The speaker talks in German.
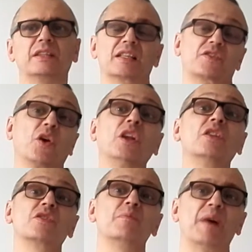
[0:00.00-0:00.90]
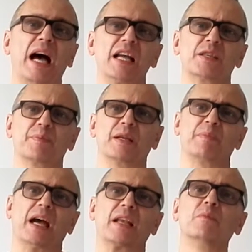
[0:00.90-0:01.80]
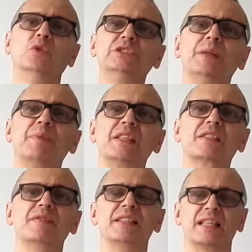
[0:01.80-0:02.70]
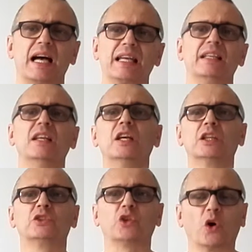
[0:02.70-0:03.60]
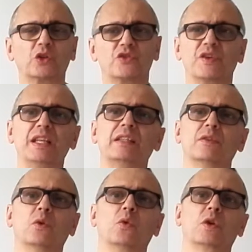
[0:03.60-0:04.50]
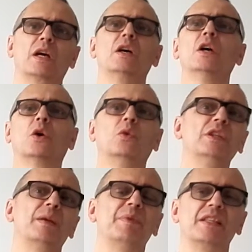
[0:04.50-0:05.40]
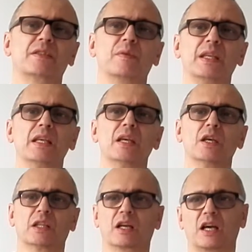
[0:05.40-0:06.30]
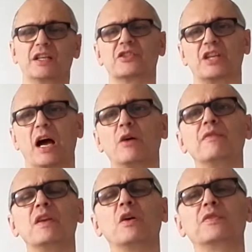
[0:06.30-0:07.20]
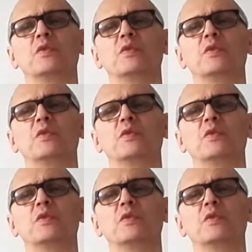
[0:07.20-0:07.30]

Das können zum Beispiel bei einem Hundebiskuit sein Dog Treat oder Hunde Hundewhisky. Dann kann ich schauen, wie oft